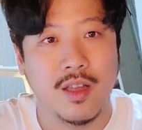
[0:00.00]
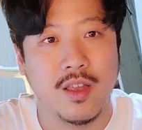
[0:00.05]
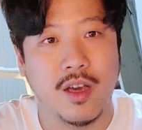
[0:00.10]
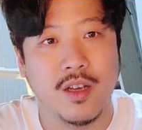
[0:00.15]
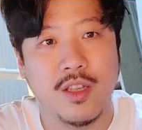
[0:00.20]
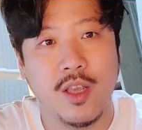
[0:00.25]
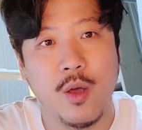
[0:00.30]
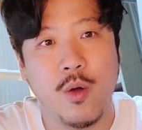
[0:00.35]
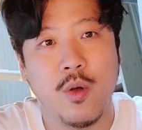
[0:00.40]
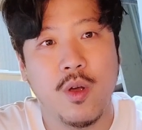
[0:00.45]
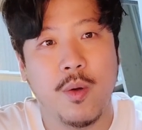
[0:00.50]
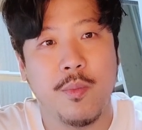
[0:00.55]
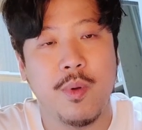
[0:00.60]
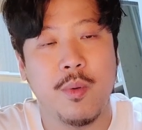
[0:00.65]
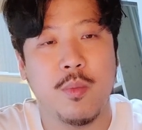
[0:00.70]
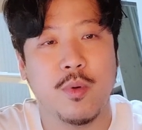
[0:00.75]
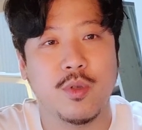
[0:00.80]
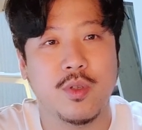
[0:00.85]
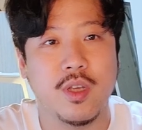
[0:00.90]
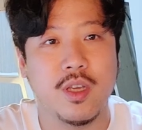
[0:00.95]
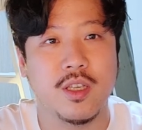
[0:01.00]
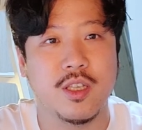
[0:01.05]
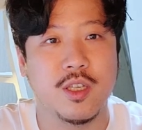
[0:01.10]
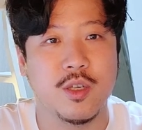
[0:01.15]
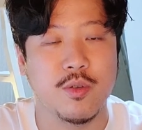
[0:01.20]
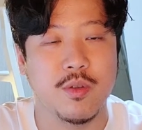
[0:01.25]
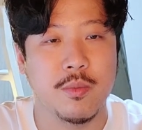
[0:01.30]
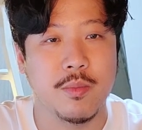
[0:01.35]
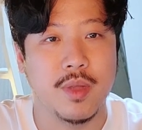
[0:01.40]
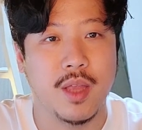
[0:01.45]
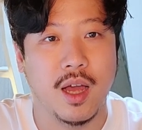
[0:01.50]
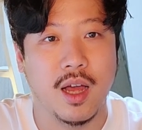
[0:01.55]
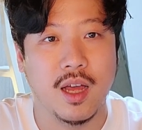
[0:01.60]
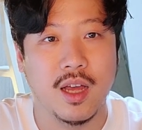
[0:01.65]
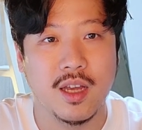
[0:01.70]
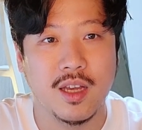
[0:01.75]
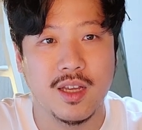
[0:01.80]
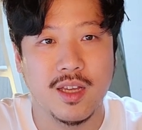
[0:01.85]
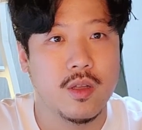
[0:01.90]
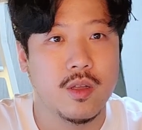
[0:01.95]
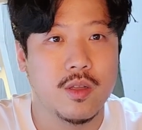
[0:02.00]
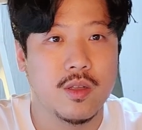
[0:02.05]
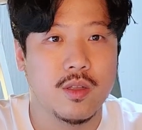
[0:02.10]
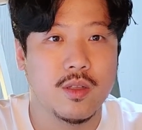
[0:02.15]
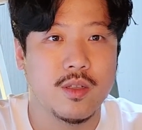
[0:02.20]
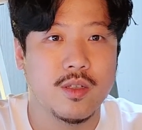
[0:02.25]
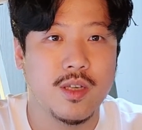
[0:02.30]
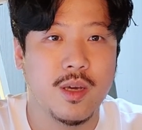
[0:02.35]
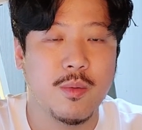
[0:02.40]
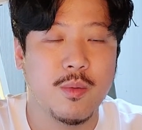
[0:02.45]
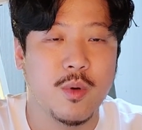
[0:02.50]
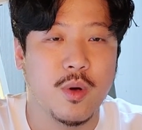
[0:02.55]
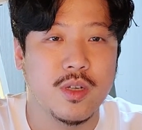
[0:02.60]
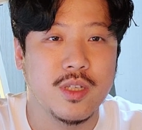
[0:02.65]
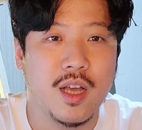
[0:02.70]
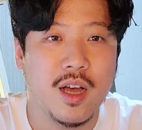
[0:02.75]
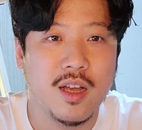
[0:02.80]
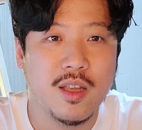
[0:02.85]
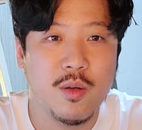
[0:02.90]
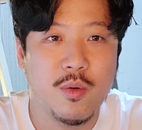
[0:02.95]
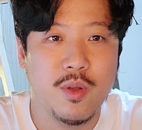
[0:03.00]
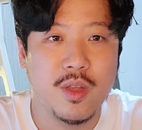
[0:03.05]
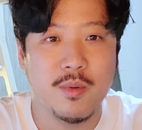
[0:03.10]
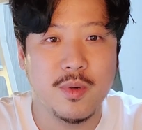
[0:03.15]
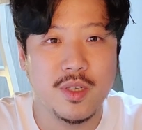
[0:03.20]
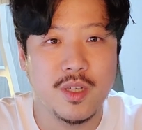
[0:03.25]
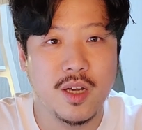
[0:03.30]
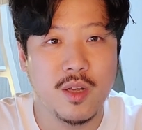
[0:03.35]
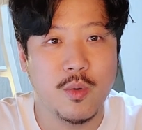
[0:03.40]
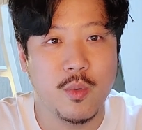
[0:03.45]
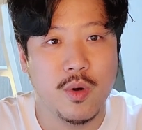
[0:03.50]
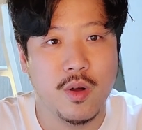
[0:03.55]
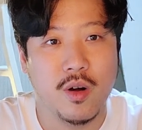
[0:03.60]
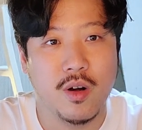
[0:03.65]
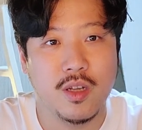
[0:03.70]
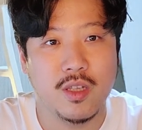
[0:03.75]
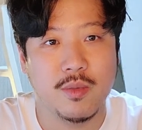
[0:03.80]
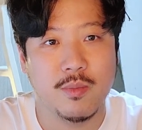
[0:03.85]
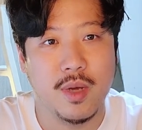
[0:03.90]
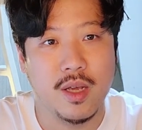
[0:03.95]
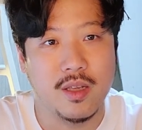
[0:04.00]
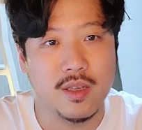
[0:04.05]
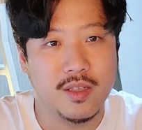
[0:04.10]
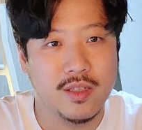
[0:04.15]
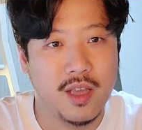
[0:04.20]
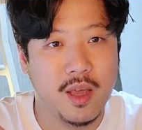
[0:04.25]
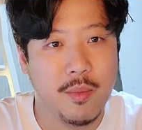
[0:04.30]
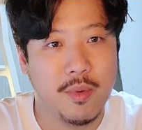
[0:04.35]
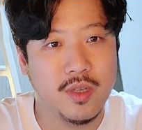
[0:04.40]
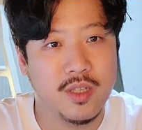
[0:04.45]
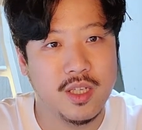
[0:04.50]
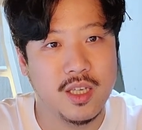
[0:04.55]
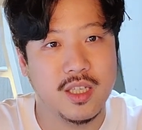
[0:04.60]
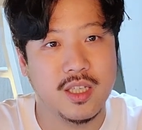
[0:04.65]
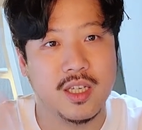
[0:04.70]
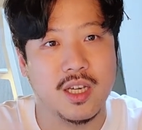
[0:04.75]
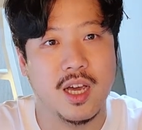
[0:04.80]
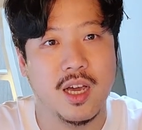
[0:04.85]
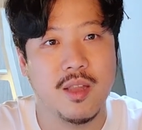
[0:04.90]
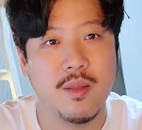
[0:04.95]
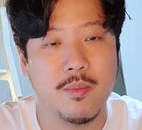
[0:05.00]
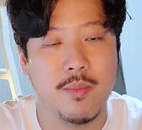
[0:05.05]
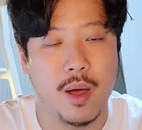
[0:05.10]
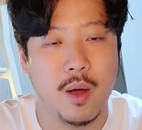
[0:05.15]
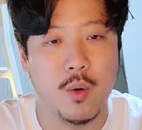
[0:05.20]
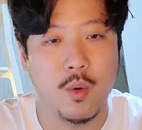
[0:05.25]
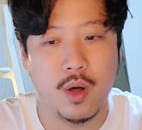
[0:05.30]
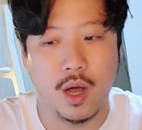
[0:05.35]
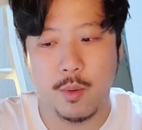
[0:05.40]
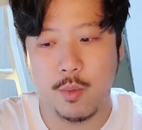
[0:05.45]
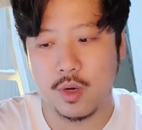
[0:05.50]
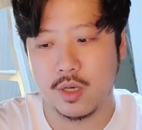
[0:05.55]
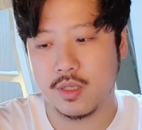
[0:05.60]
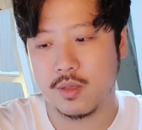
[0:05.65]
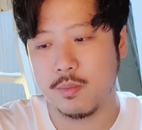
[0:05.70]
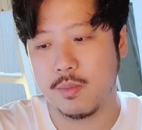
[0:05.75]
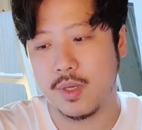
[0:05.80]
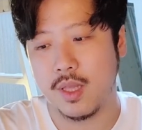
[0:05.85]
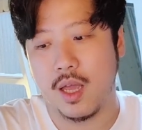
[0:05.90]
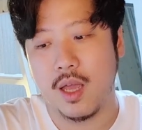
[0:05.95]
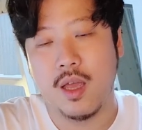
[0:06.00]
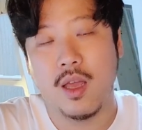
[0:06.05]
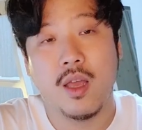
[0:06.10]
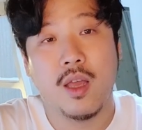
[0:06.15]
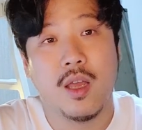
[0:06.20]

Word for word: 안녕하세요 커피포스트의 이치훈입니다 참 영상 하나 올리는게 시간이 오래 걸리지만 세 번째 시간 바로 가보겠습니다